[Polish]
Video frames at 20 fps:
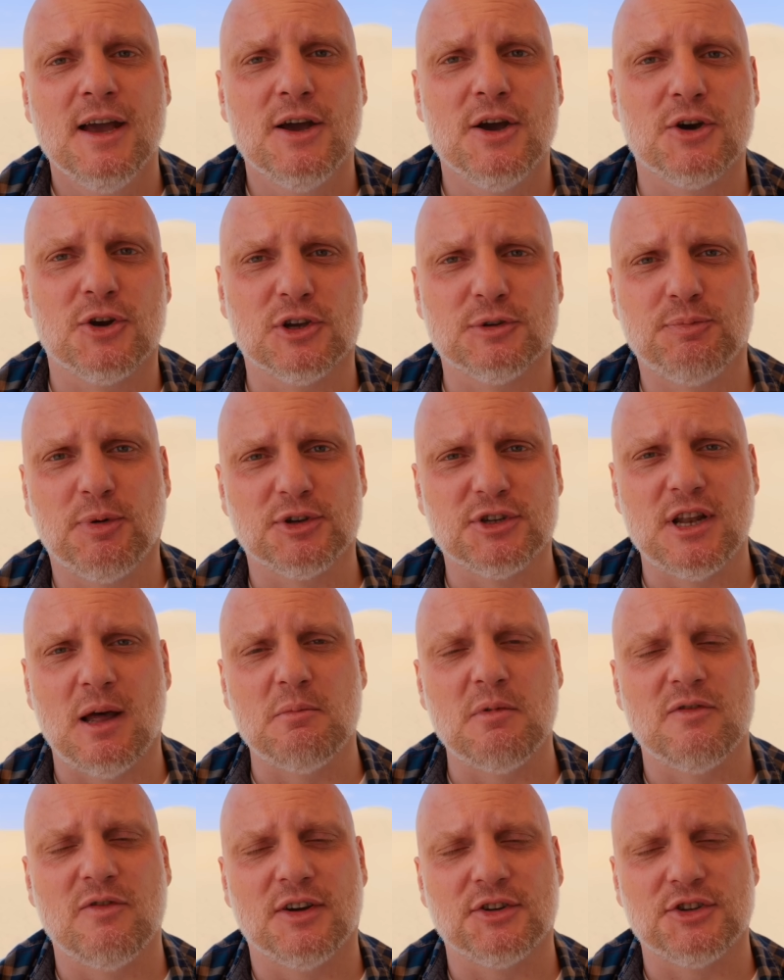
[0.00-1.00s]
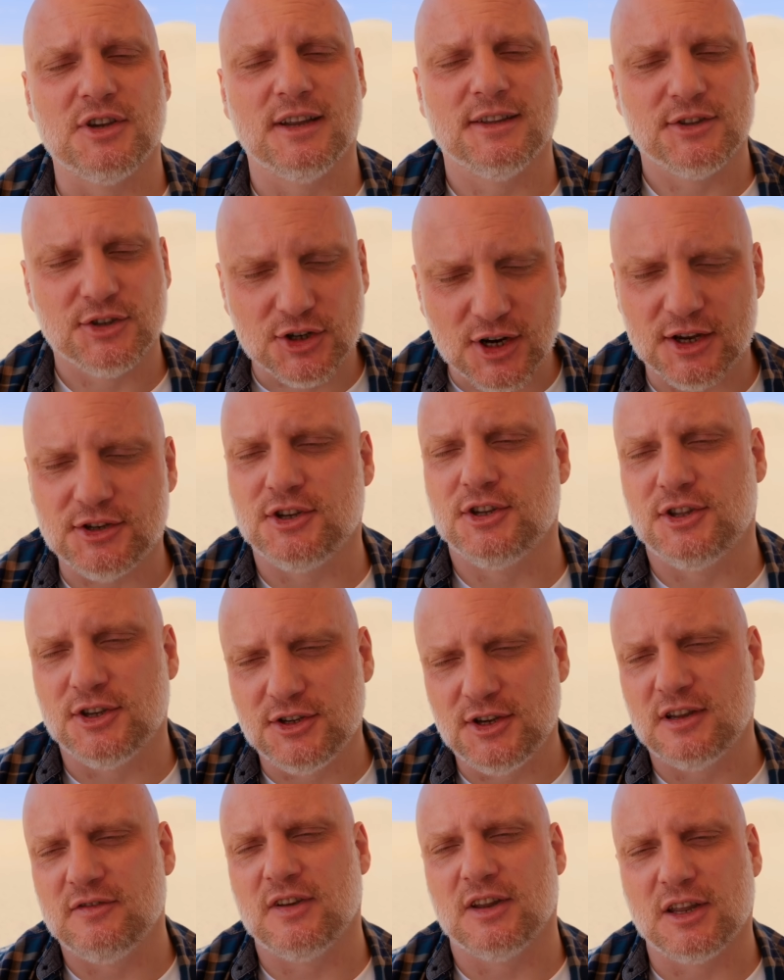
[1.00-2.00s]
Rozpoczynamy właśnie trzeci
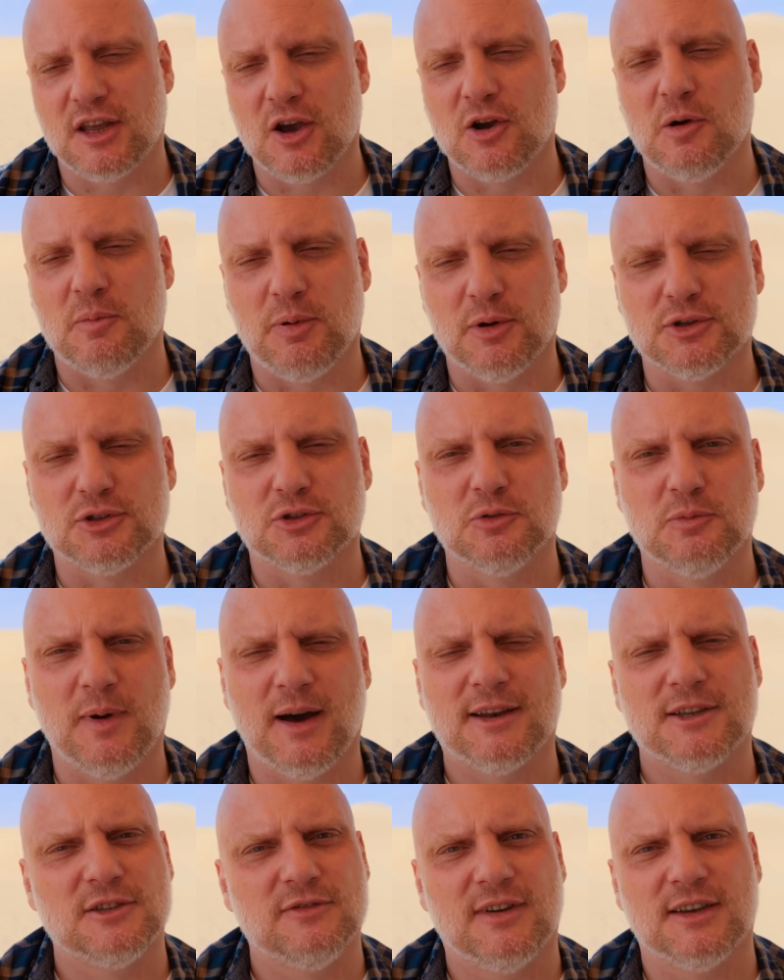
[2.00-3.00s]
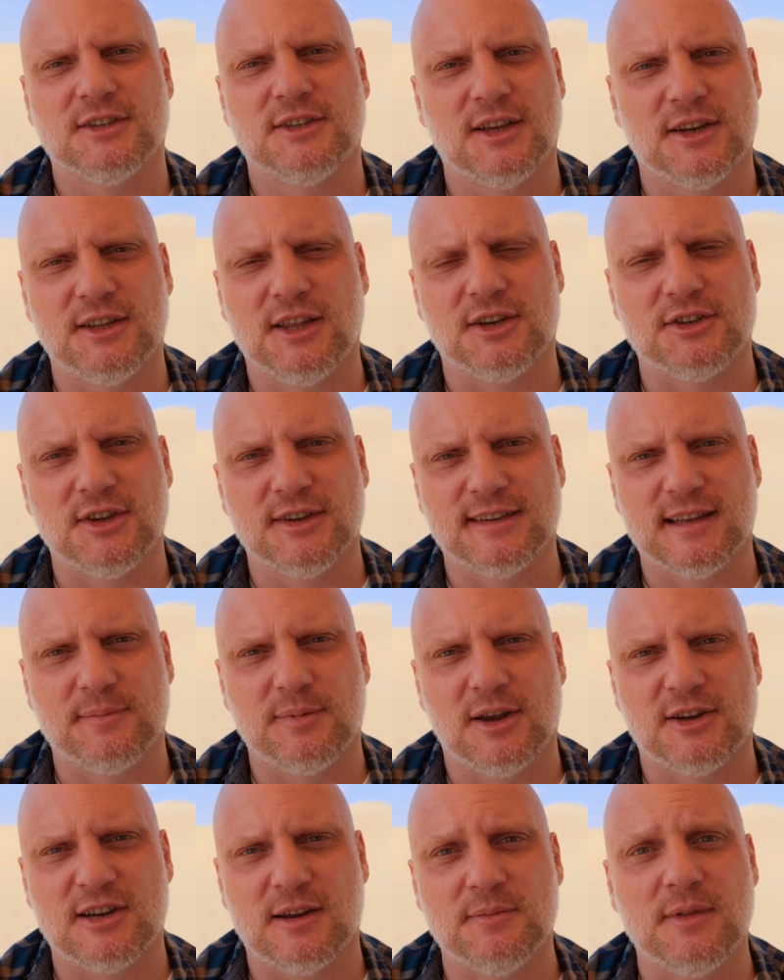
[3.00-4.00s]
tydzień Wielkiego Postu. Bardzo Was serdecznie
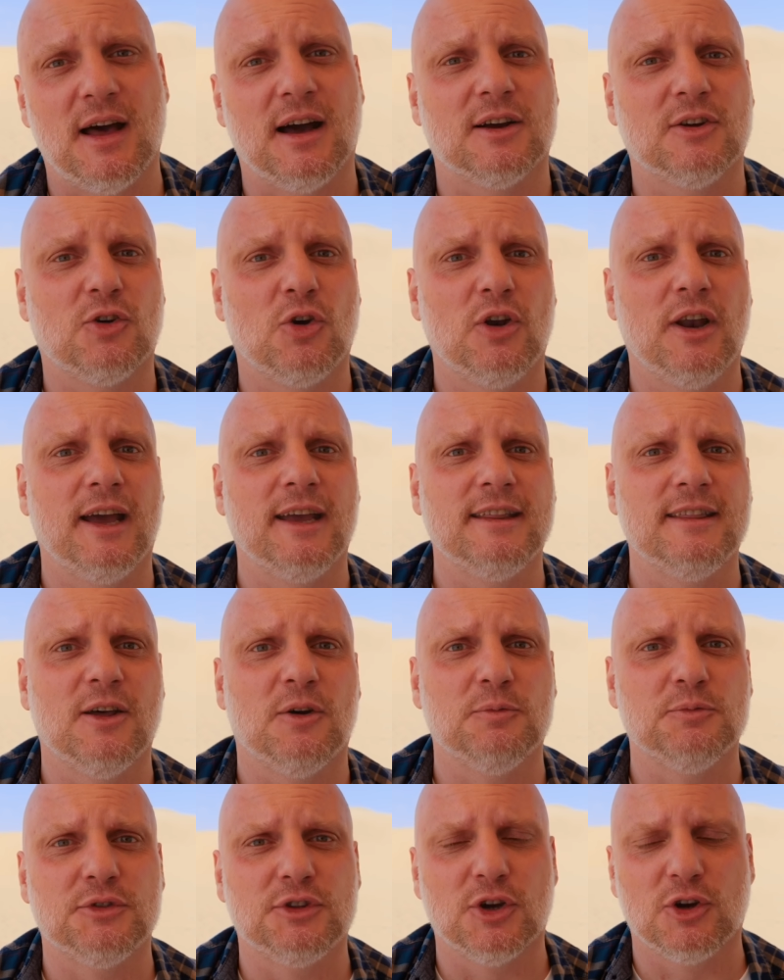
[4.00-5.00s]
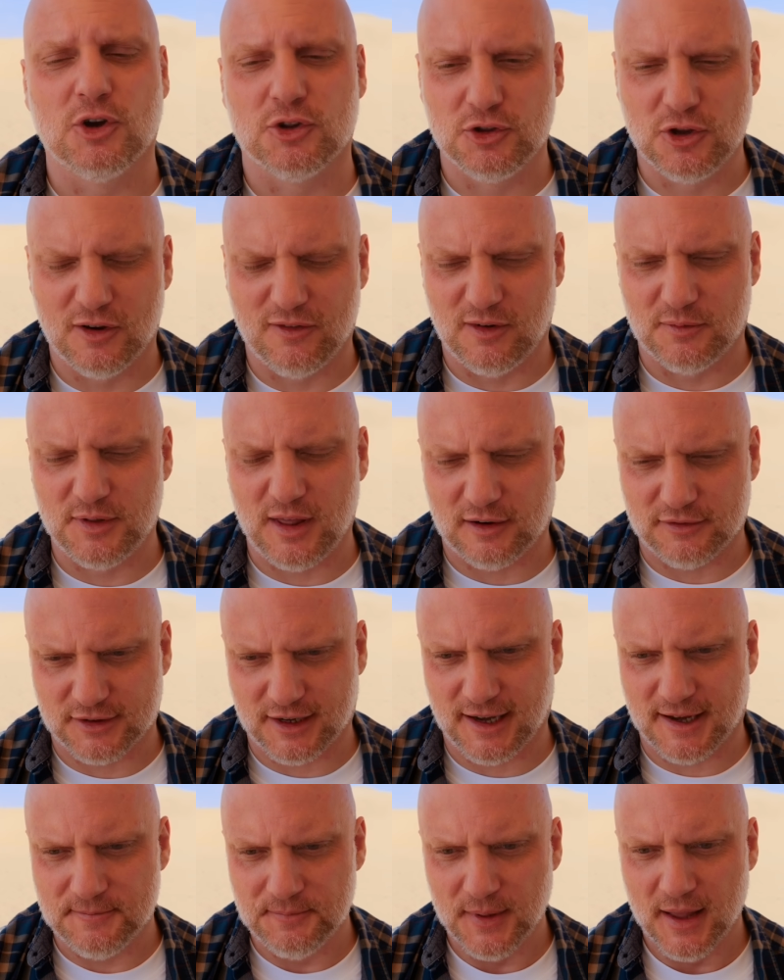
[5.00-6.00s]
zapraszam na kolejną tygodniową
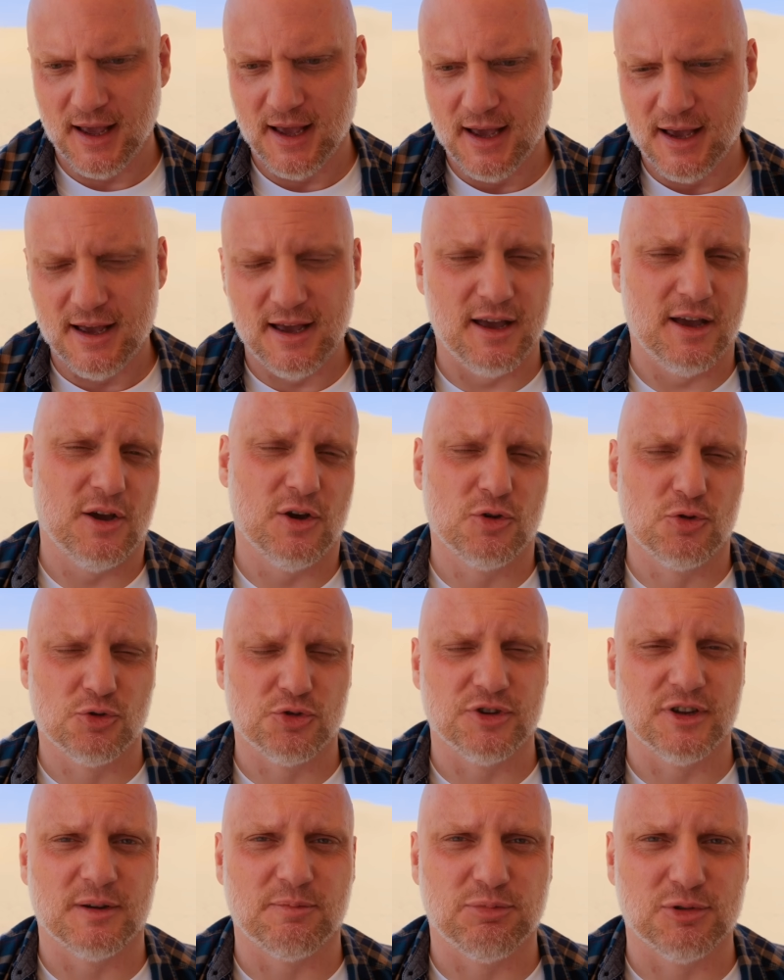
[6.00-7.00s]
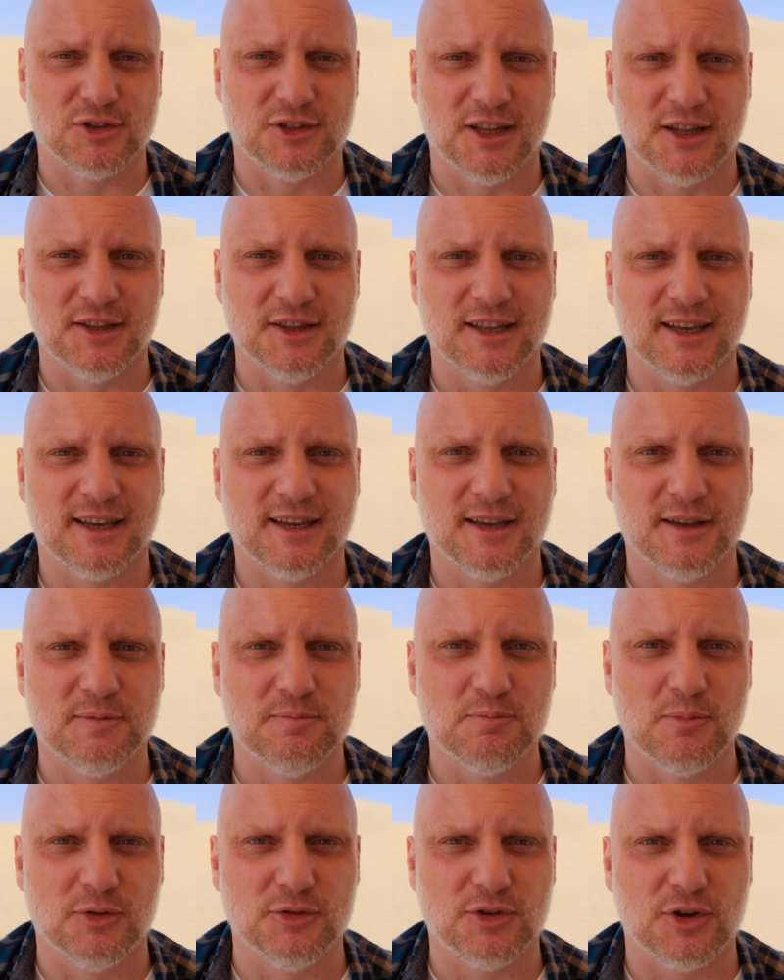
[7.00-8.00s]
dawkę e, różnych pustynnych e,
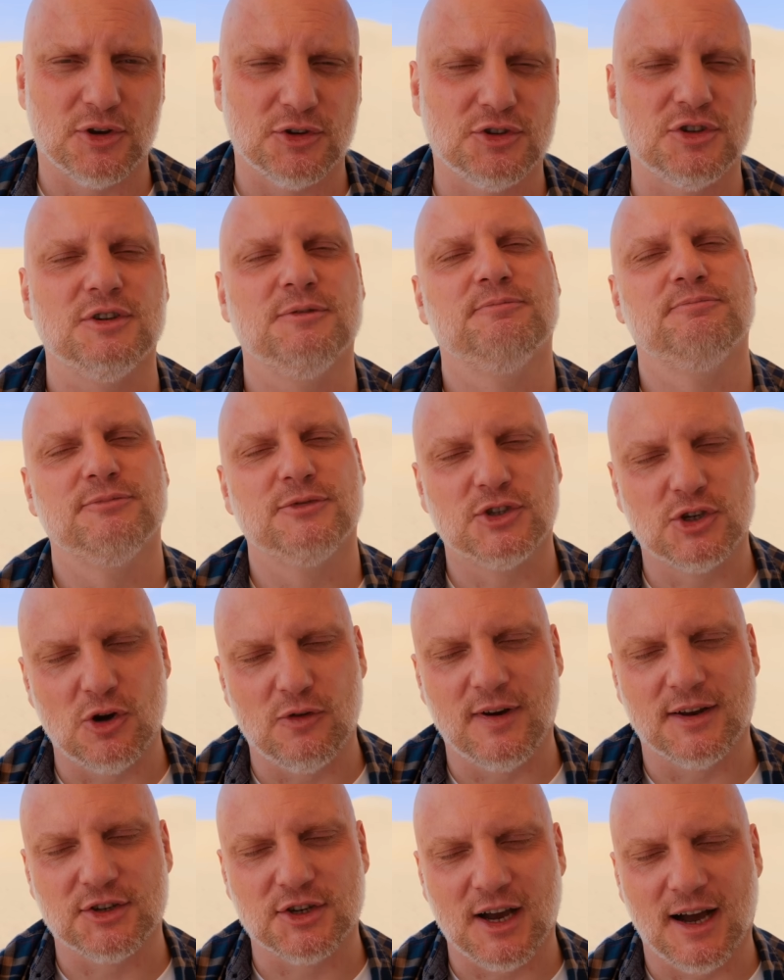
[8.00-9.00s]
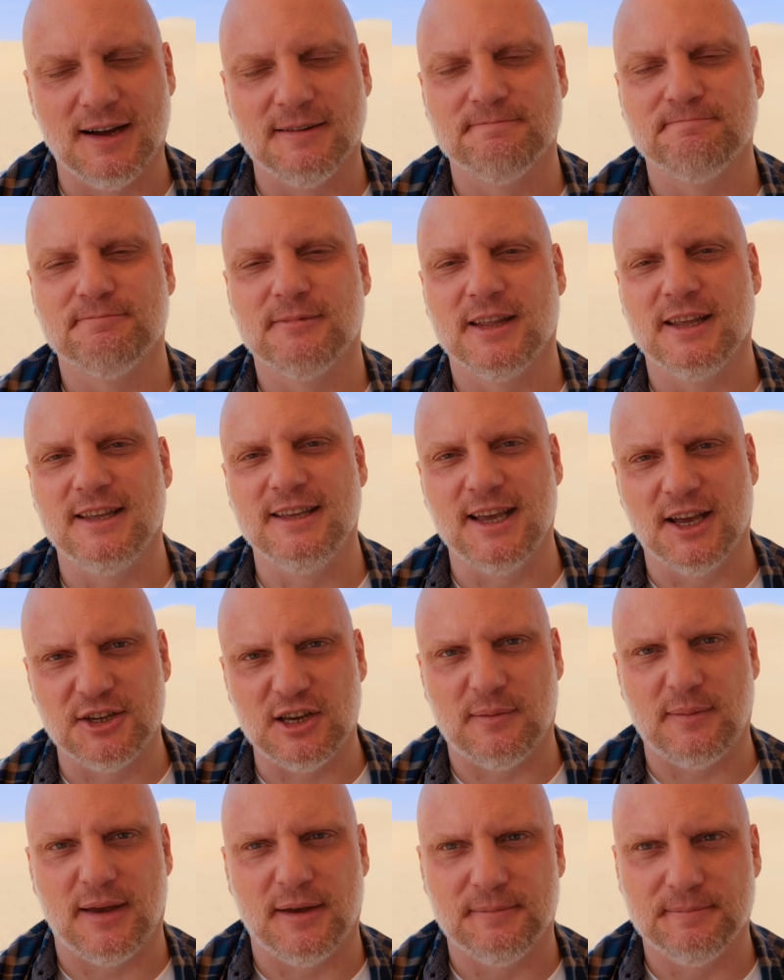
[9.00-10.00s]
mądrości. Czołóweczka,
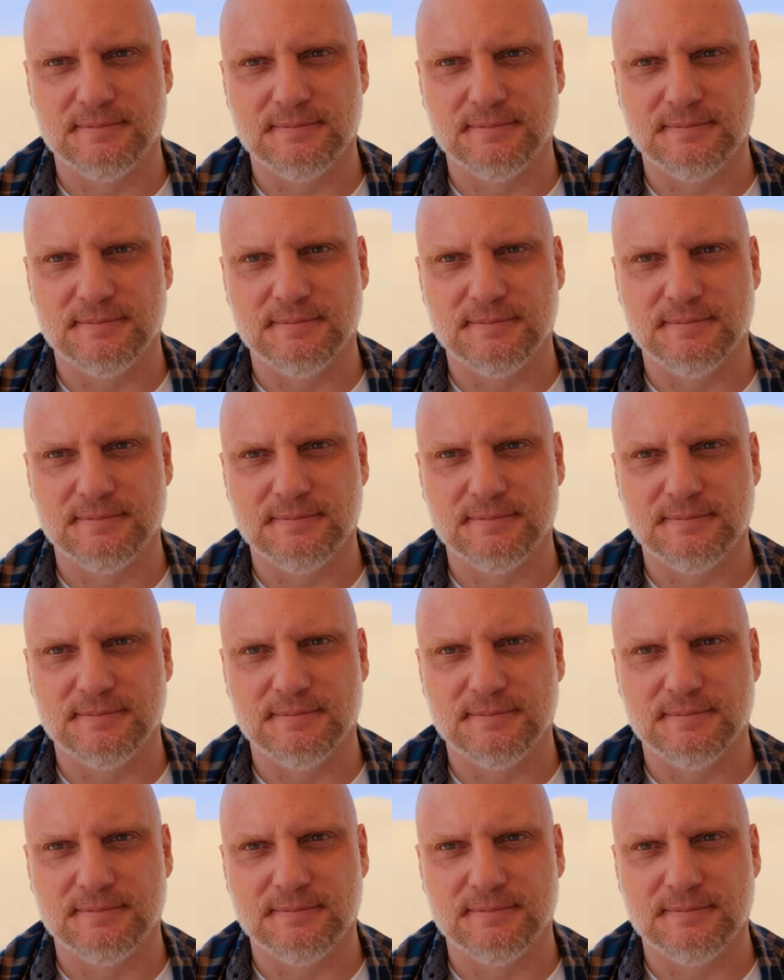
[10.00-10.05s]
jedziemy.